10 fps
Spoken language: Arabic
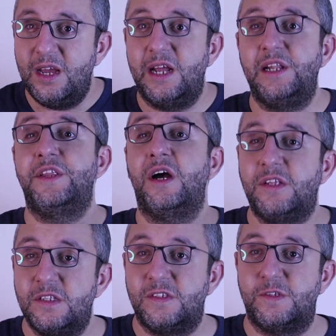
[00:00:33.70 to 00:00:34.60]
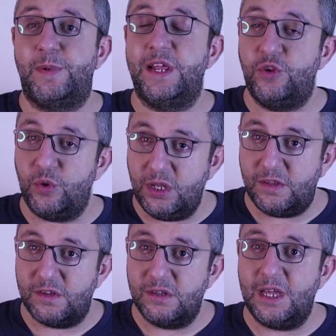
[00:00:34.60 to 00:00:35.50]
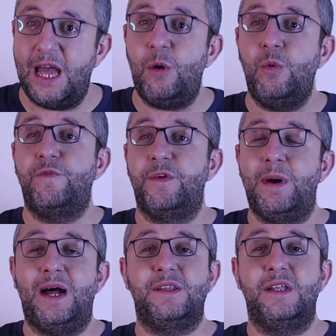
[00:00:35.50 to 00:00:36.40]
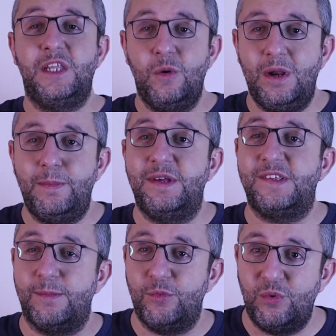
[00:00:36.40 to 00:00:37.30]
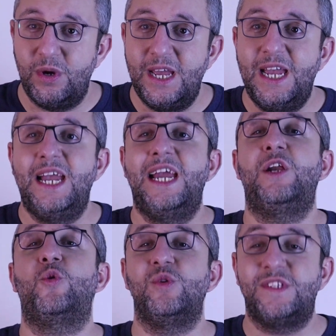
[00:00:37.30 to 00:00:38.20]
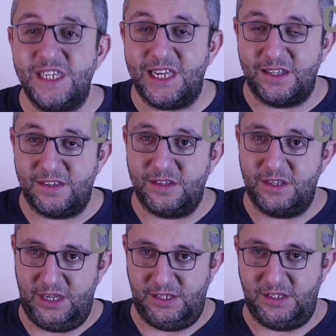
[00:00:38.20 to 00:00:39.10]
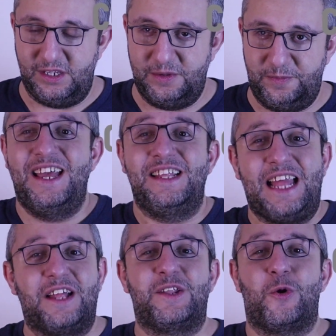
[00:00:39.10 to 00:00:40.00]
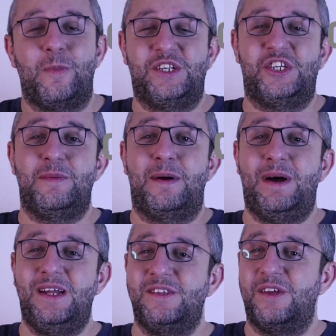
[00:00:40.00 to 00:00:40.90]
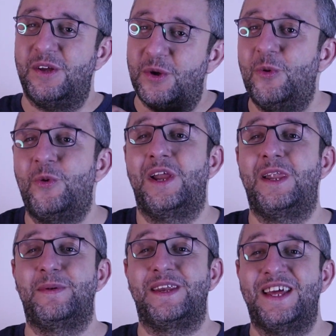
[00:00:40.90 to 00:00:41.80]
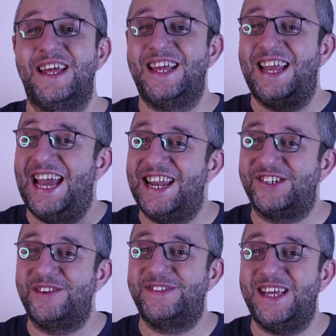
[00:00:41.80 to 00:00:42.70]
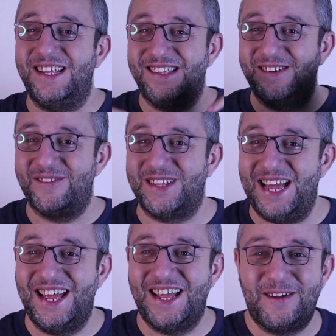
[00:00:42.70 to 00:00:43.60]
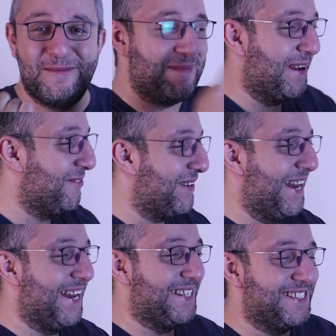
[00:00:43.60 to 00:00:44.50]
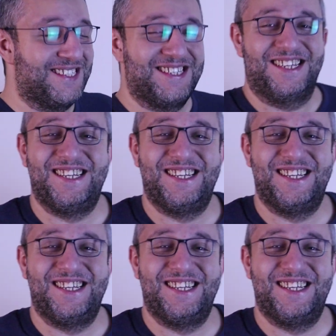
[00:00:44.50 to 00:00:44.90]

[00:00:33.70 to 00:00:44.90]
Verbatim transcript: الدكتد سبليت يونت او في بعض الدول بيسموه الكونسيلد ايزي نحضر كوبايه شاي مع بعض ويلا بينا انا شريف سعد وده مجنون كان اكس